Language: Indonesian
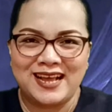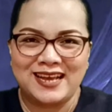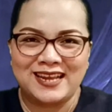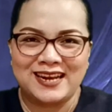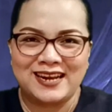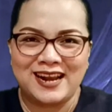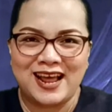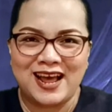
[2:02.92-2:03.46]

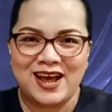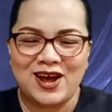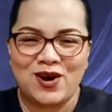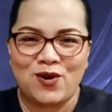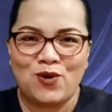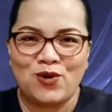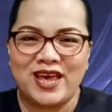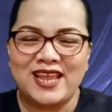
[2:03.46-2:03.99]
karena
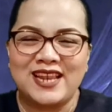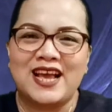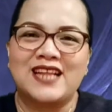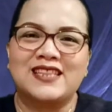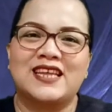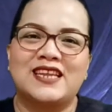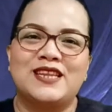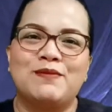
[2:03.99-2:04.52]
ogen
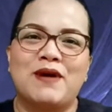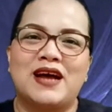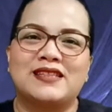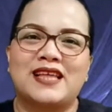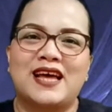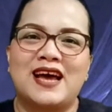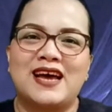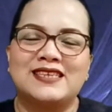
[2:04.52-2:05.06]
kata
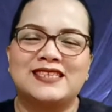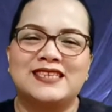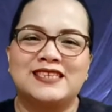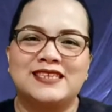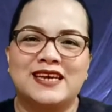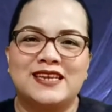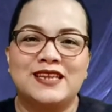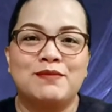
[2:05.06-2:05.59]
dibata si
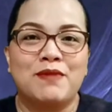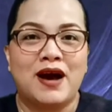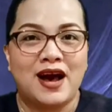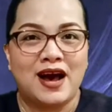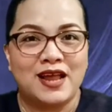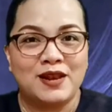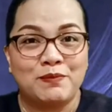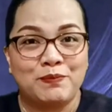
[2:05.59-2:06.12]
jadi
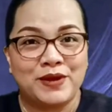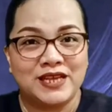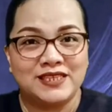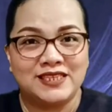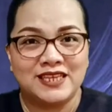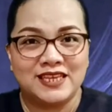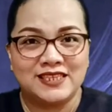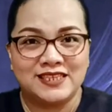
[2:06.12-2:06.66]
bahan
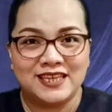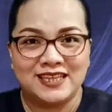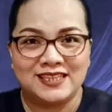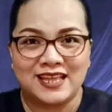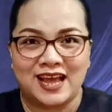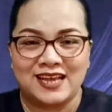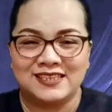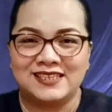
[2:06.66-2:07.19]
PJJ
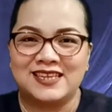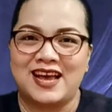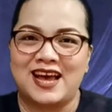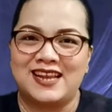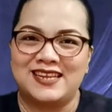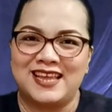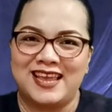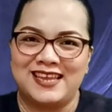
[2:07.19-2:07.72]
ta
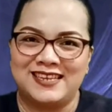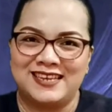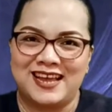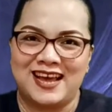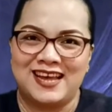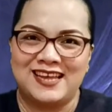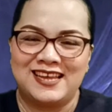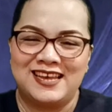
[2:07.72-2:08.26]
sekali enda.
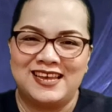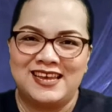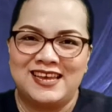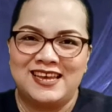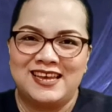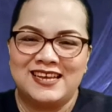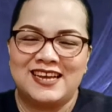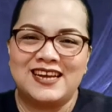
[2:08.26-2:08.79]

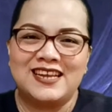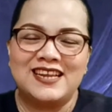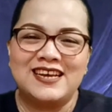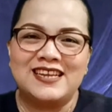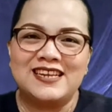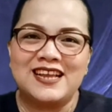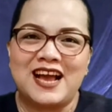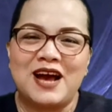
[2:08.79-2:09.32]

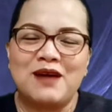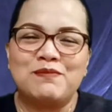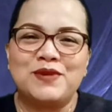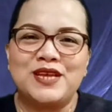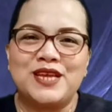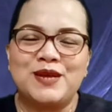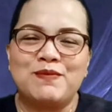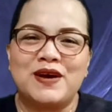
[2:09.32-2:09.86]
Kekelengan
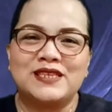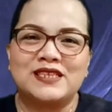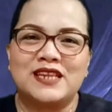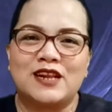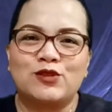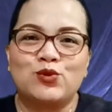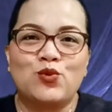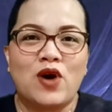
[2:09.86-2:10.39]
kami ibas
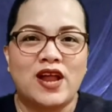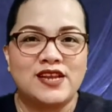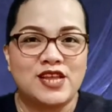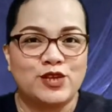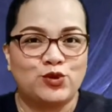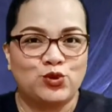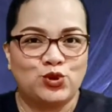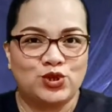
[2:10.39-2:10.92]
selar Tuhan
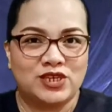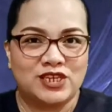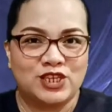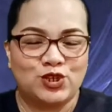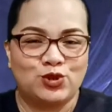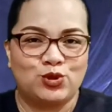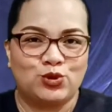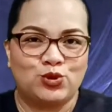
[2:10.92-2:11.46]
Yesus
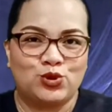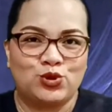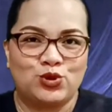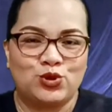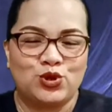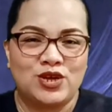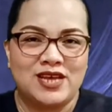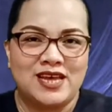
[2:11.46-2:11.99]
Kristus.
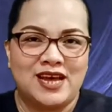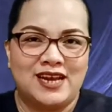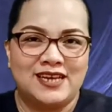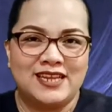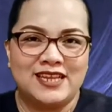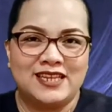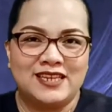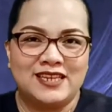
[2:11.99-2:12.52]

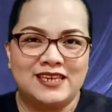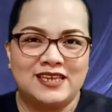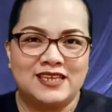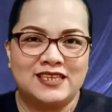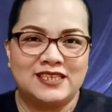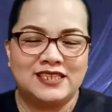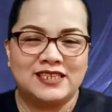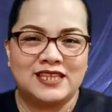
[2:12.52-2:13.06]
Lit
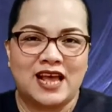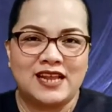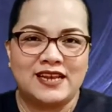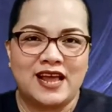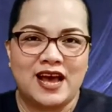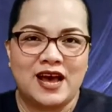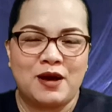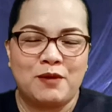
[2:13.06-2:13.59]

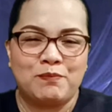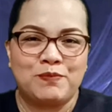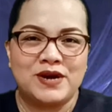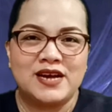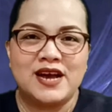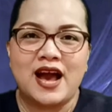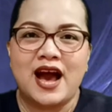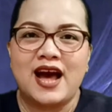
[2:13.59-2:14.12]
sada
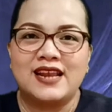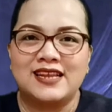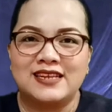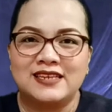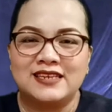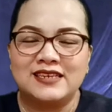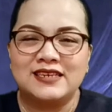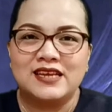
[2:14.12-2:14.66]

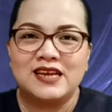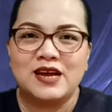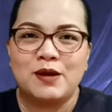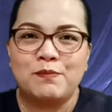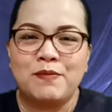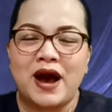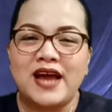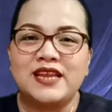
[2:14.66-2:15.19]
penggalen
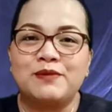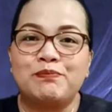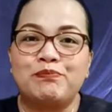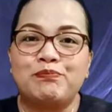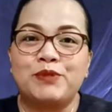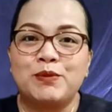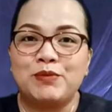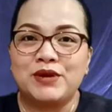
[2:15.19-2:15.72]
bait
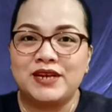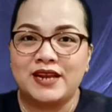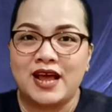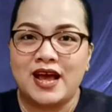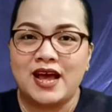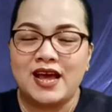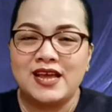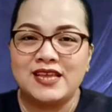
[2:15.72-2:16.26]

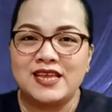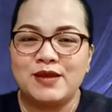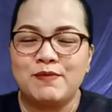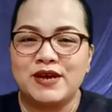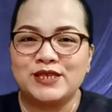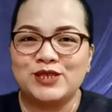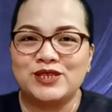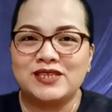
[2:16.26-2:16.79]
pemena
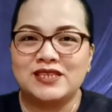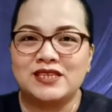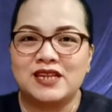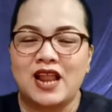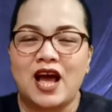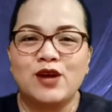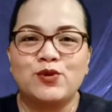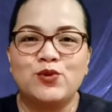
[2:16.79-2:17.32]
ibas
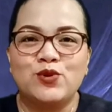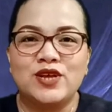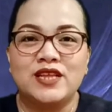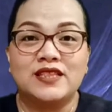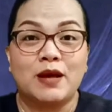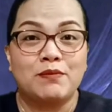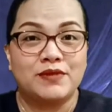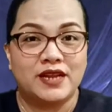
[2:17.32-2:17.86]
lagu
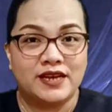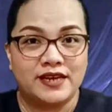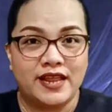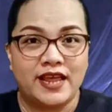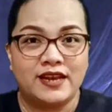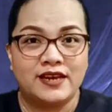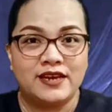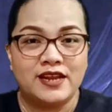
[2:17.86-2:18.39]
kitab
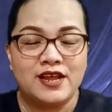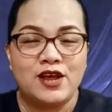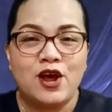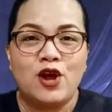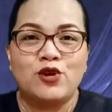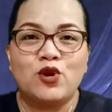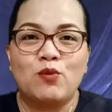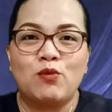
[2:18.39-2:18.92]
nenden
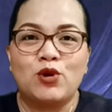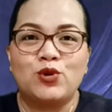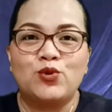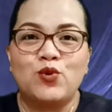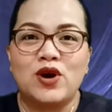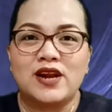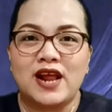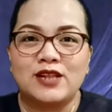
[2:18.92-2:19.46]
nomor
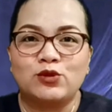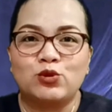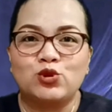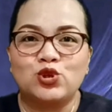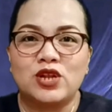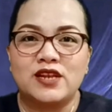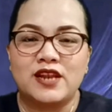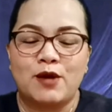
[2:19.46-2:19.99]

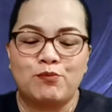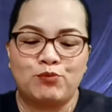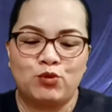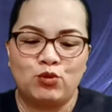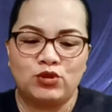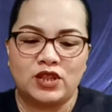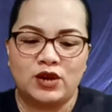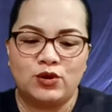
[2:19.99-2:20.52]
260
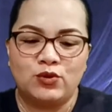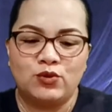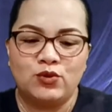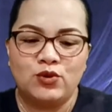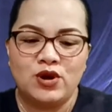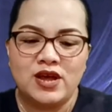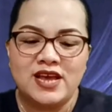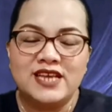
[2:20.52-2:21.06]
telu
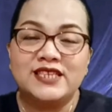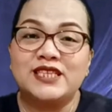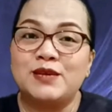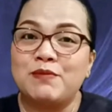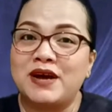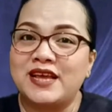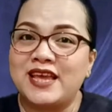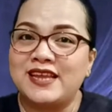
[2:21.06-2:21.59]
si
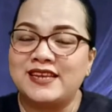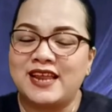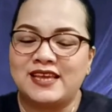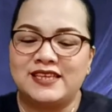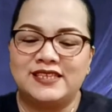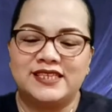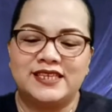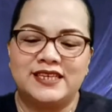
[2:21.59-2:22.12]
bagenda
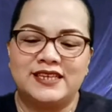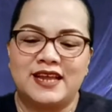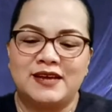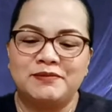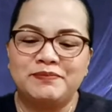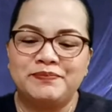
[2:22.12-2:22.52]
isina.